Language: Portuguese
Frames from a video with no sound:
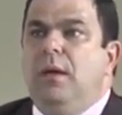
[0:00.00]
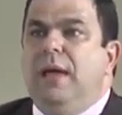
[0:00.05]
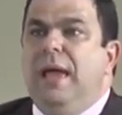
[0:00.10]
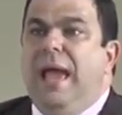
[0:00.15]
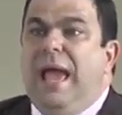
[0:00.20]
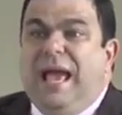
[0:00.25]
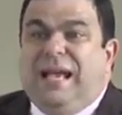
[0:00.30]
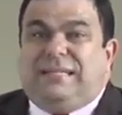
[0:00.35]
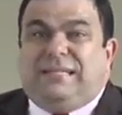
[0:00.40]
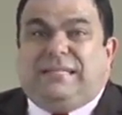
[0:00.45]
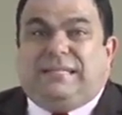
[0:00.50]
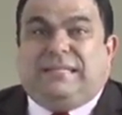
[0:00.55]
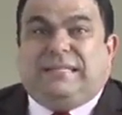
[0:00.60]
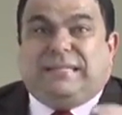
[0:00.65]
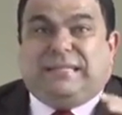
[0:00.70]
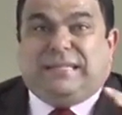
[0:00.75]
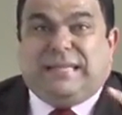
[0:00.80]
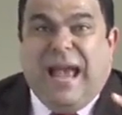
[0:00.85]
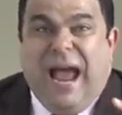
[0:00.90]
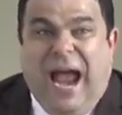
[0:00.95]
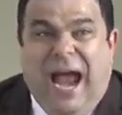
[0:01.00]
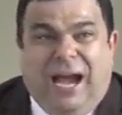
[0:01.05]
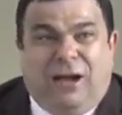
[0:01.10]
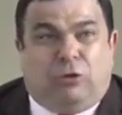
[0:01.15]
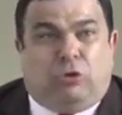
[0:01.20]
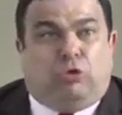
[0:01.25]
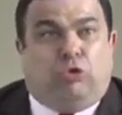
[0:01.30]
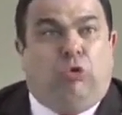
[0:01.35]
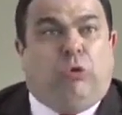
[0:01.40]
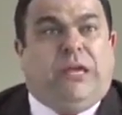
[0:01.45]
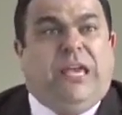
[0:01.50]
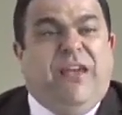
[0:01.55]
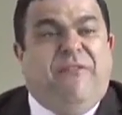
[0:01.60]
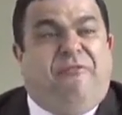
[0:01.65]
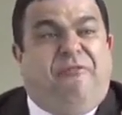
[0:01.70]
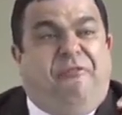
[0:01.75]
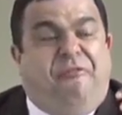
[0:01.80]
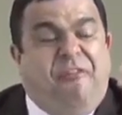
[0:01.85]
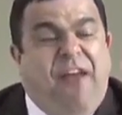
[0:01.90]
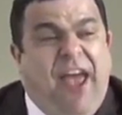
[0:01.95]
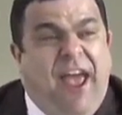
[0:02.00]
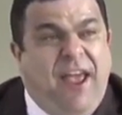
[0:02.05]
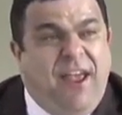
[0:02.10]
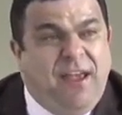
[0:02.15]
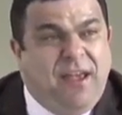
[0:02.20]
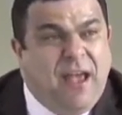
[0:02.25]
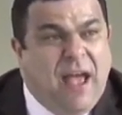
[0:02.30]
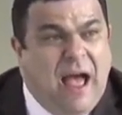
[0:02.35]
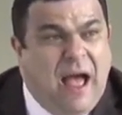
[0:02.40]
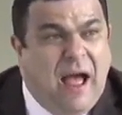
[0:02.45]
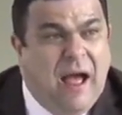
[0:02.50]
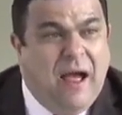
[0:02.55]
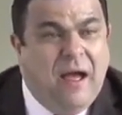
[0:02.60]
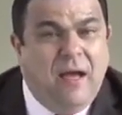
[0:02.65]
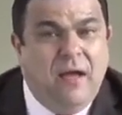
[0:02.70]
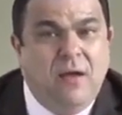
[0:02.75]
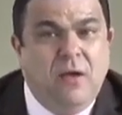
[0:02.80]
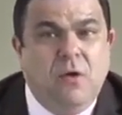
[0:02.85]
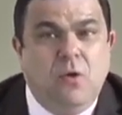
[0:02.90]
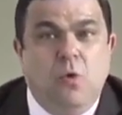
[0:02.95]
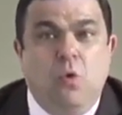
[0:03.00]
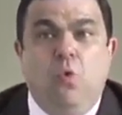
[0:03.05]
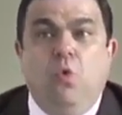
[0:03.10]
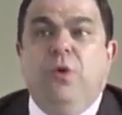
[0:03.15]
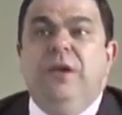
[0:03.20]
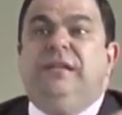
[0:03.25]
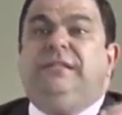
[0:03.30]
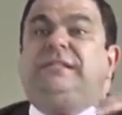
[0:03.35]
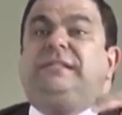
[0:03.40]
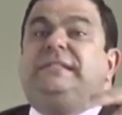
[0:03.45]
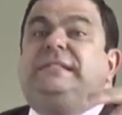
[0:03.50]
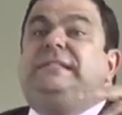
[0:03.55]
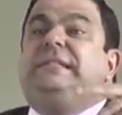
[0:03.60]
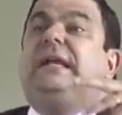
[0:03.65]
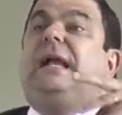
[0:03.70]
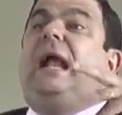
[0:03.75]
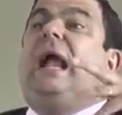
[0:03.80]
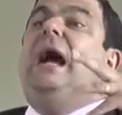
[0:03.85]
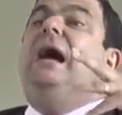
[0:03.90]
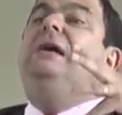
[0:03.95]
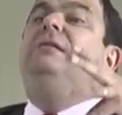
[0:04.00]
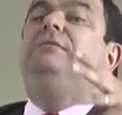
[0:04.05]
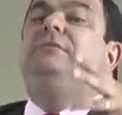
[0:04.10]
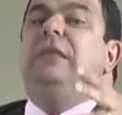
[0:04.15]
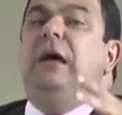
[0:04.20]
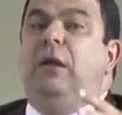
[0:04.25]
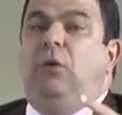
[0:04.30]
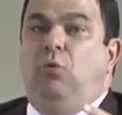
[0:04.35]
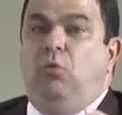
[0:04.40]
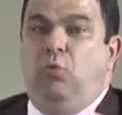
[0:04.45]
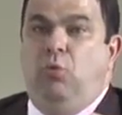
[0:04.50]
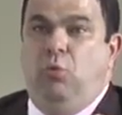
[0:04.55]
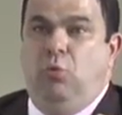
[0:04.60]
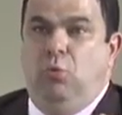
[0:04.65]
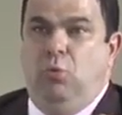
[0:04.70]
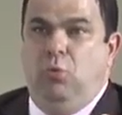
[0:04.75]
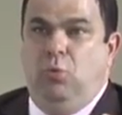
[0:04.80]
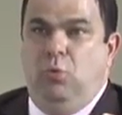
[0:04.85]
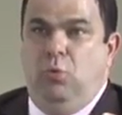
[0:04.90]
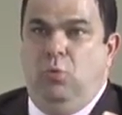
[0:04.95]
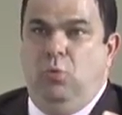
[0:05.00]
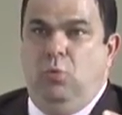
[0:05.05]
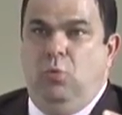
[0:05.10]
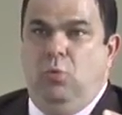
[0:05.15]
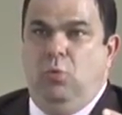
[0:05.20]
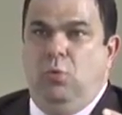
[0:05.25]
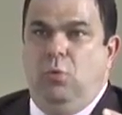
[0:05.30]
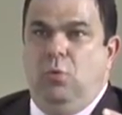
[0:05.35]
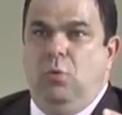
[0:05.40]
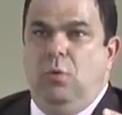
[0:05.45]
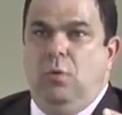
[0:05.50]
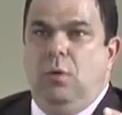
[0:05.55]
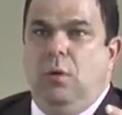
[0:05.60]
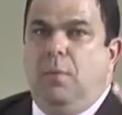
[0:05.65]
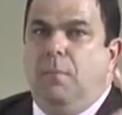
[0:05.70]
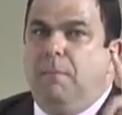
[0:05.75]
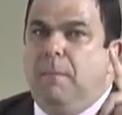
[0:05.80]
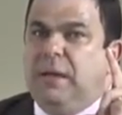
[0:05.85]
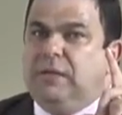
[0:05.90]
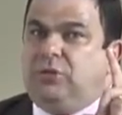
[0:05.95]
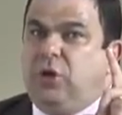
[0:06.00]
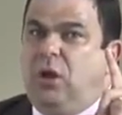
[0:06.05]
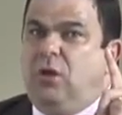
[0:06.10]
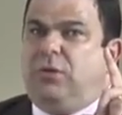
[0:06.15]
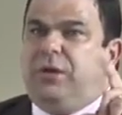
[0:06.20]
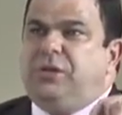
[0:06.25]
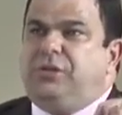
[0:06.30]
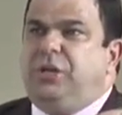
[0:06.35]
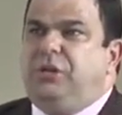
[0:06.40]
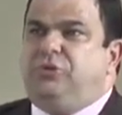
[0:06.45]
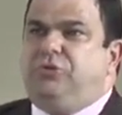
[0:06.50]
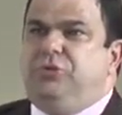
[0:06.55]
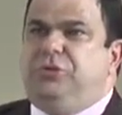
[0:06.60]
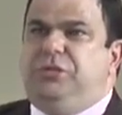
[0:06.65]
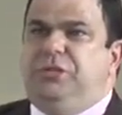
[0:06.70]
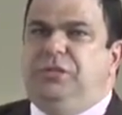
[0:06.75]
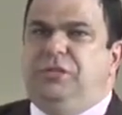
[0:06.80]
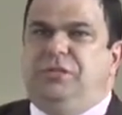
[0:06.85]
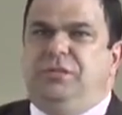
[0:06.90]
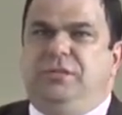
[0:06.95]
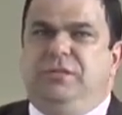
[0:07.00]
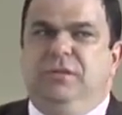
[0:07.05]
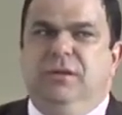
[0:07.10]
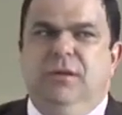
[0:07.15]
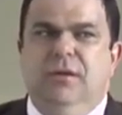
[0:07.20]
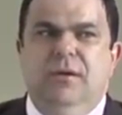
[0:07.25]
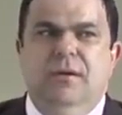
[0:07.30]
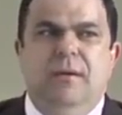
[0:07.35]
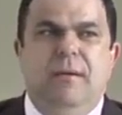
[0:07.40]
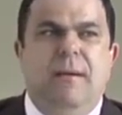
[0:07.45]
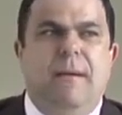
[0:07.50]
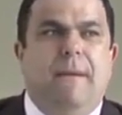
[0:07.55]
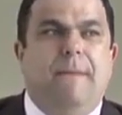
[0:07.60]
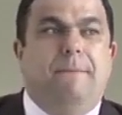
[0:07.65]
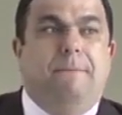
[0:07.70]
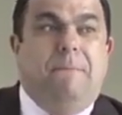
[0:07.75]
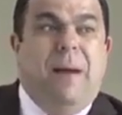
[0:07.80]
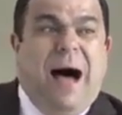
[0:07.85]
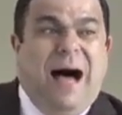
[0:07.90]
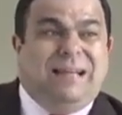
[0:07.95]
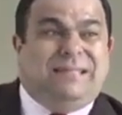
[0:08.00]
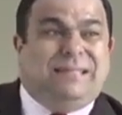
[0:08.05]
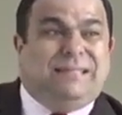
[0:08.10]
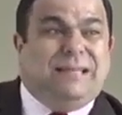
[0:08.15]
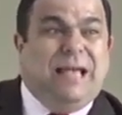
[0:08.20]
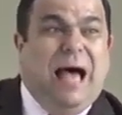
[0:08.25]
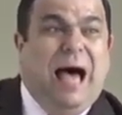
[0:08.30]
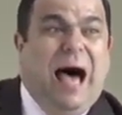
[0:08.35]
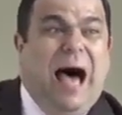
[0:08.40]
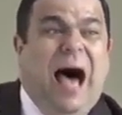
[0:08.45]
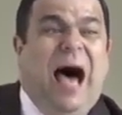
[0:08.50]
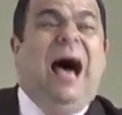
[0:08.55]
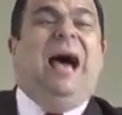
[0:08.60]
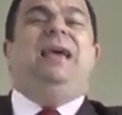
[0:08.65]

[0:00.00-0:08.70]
é certo que venha o escândalo. Mas olha o que Jesus diz: mas ai